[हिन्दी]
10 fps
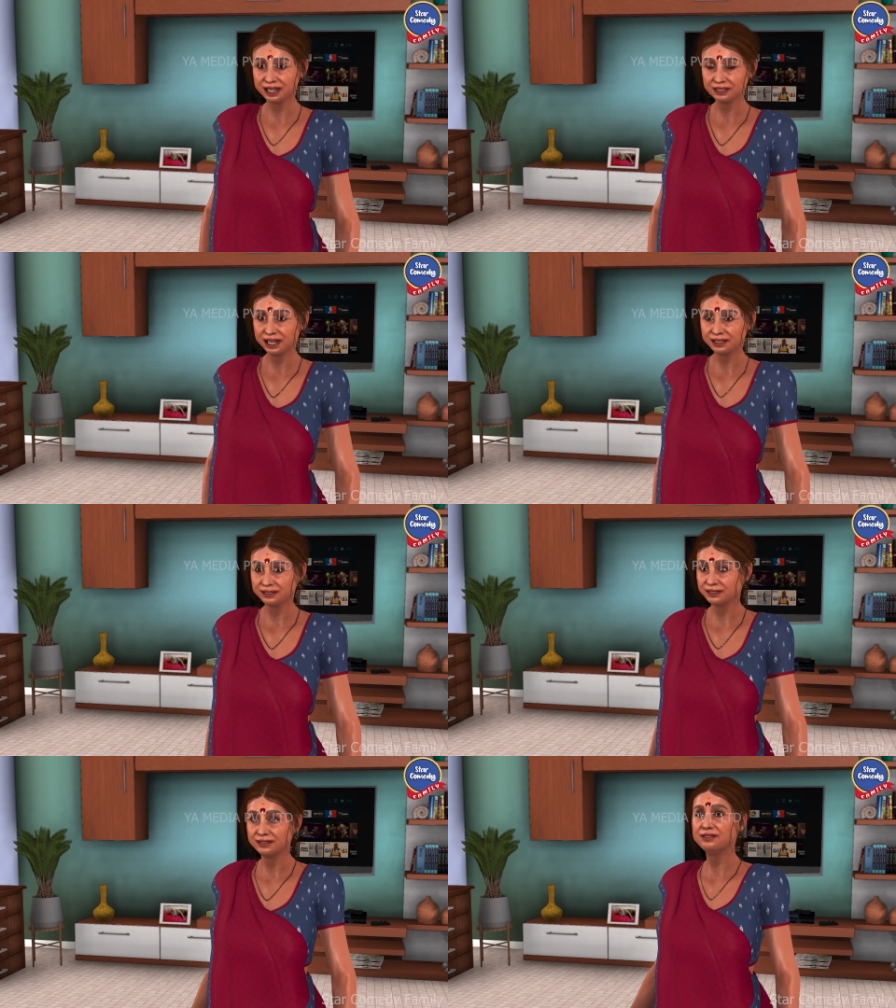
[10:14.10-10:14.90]
बेटा
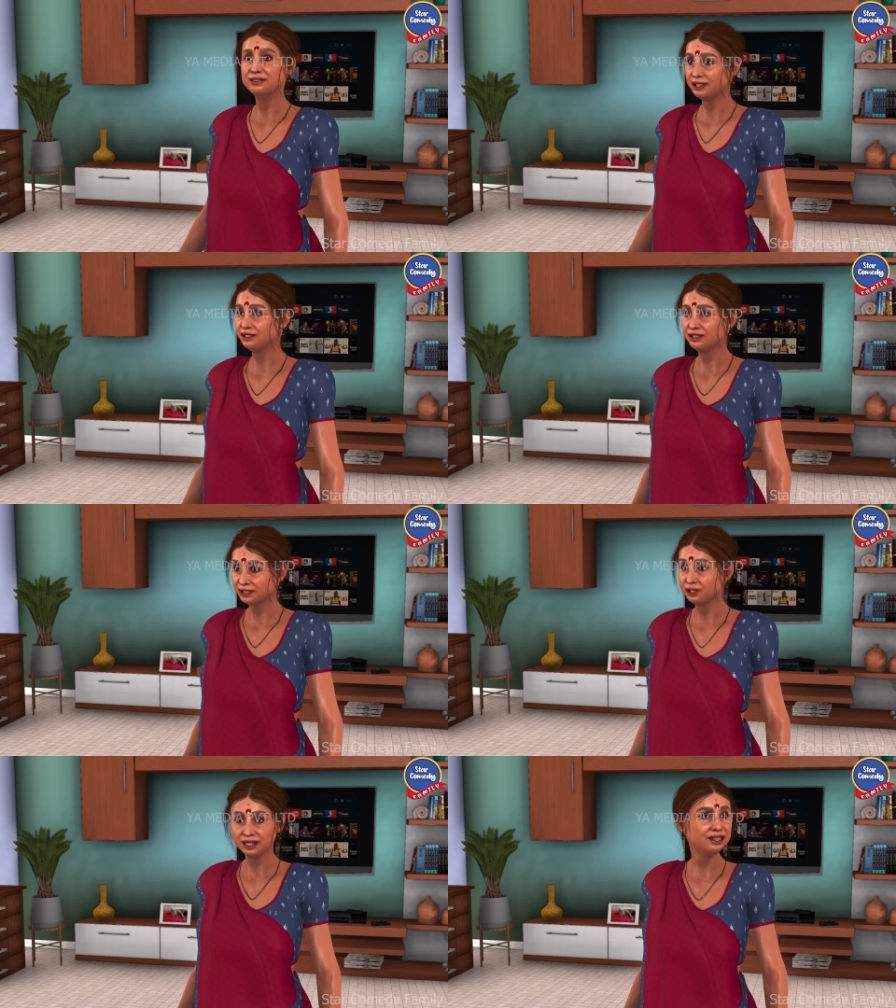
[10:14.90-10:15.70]

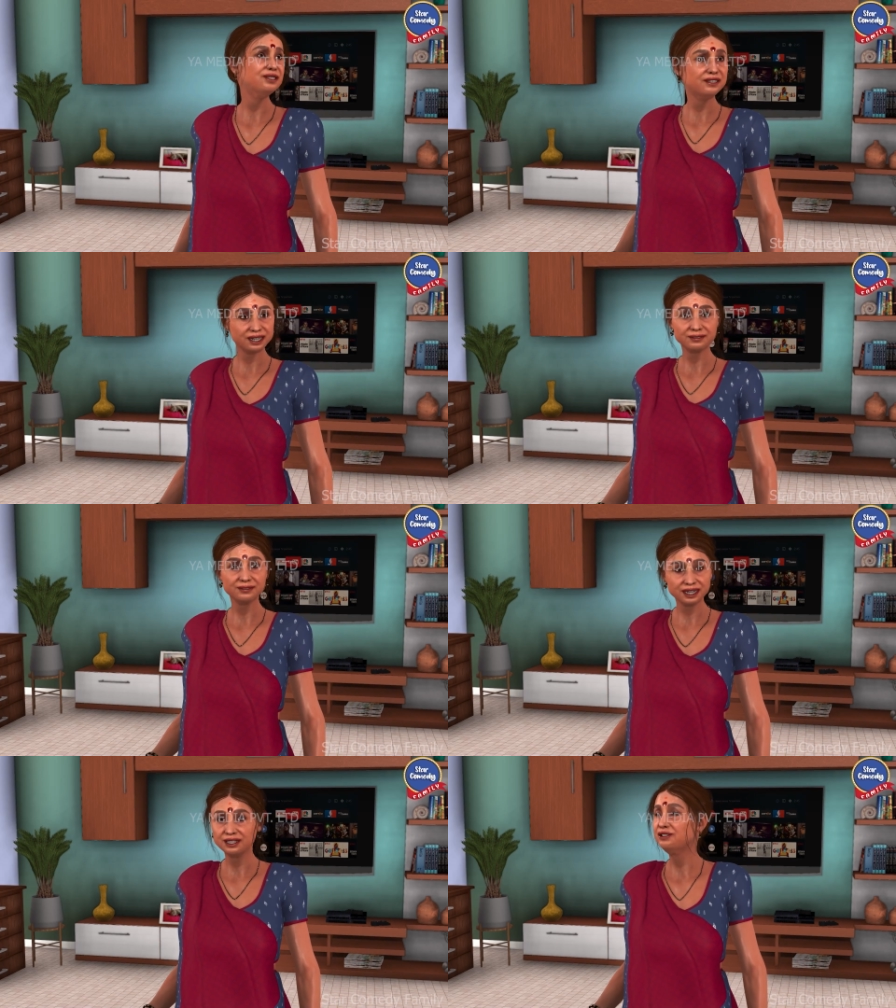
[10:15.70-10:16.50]
आज मैं
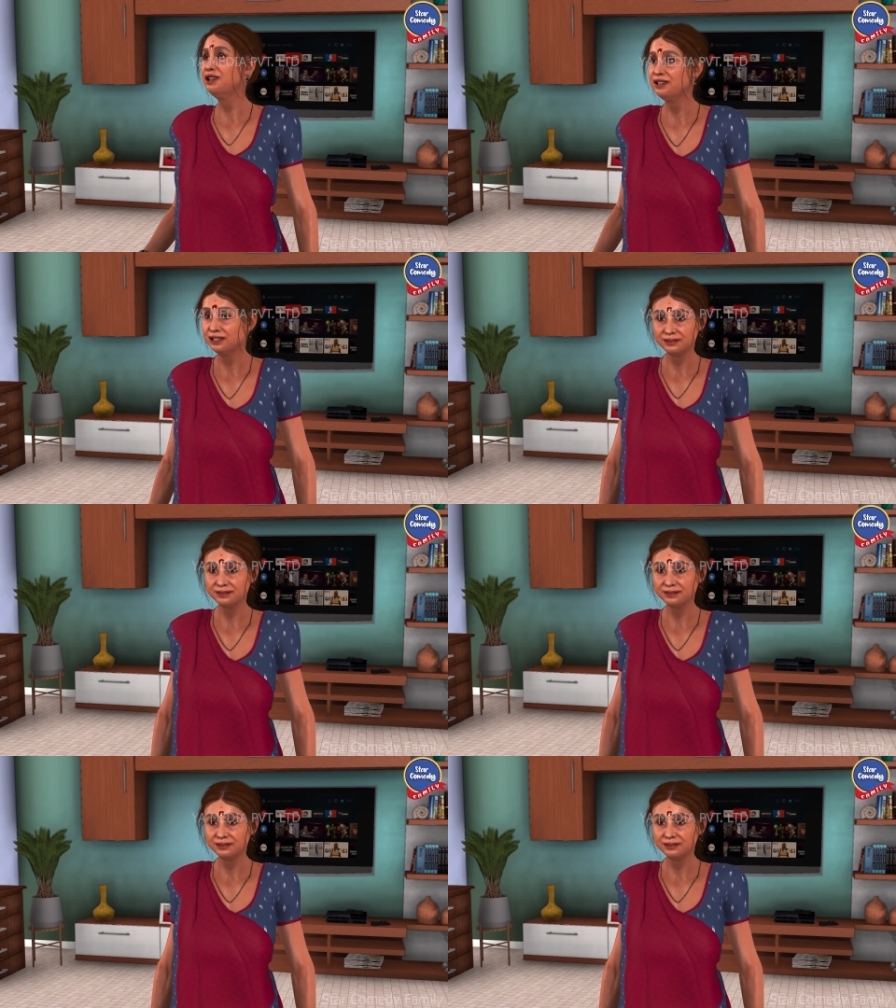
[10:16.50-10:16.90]
सारे राजों से